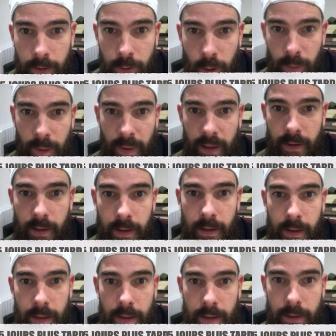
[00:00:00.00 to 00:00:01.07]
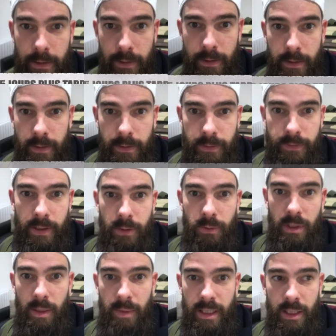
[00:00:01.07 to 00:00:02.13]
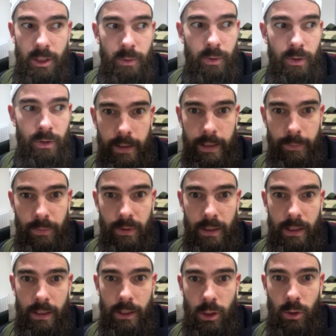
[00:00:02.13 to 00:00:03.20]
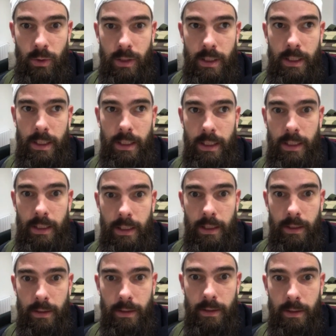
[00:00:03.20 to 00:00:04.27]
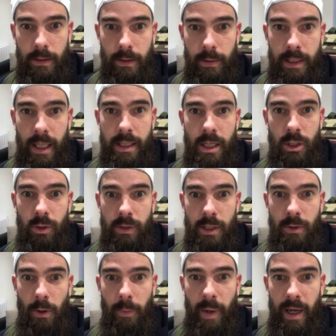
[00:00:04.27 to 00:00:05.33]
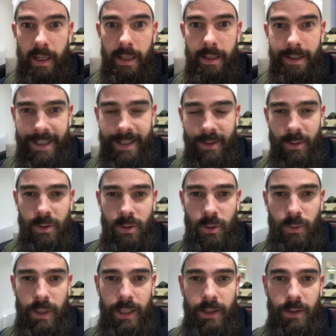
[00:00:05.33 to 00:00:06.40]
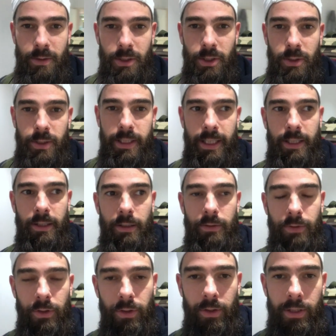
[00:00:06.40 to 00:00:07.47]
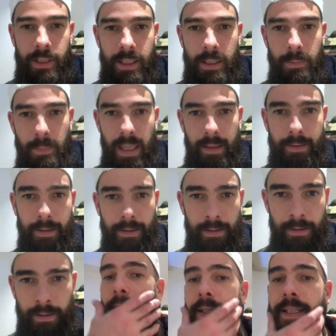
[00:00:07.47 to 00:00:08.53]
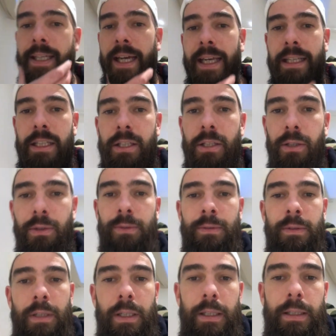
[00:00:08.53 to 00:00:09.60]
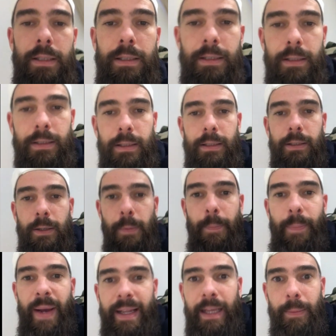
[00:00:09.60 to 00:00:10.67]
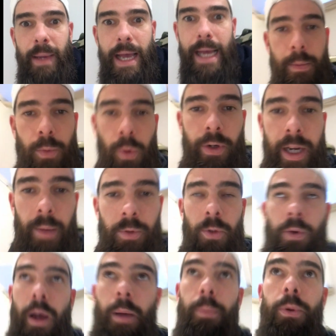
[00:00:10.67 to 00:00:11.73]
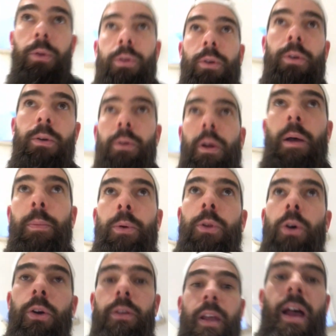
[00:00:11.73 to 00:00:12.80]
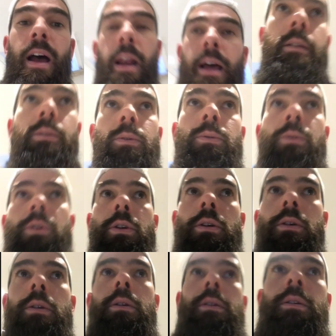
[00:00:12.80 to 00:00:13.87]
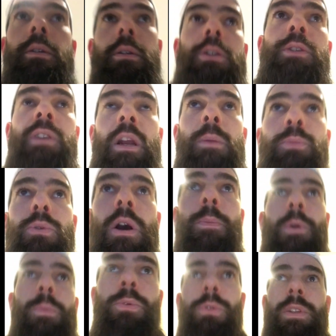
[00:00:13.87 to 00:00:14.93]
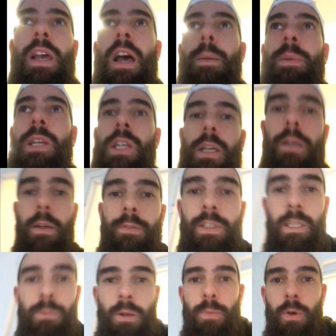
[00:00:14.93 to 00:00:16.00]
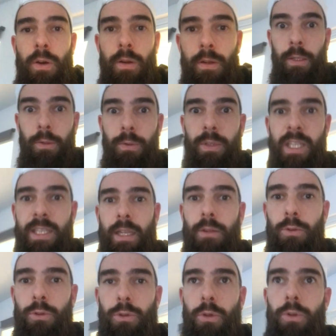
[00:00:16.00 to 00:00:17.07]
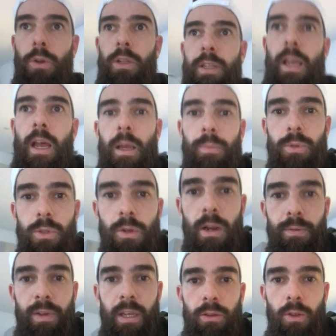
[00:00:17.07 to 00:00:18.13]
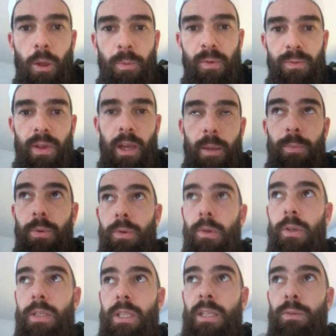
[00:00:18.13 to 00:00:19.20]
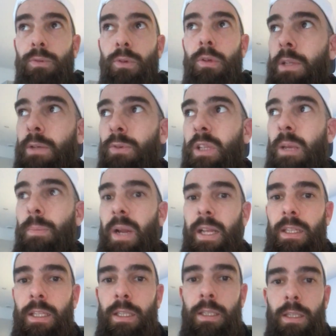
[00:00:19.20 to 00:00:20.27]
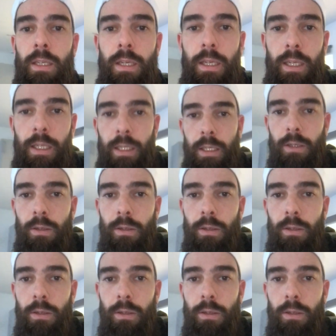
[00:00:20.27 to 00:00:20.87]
Demain matin, euh, fin du déménagement. Et puis jeudi, euh, dernière journée sur Paris. Et ensuite, je décolle vendredi matin, à hein, direction le Panama. Mon camion a un peu de, un peu de retard là. Donc je ferai le point un peu plus tard. Mais visiblement, une dizaine de jours de retard, hein, puisque la fretteur peut faire un peu ce qu'il veut au niveau des plannings. Et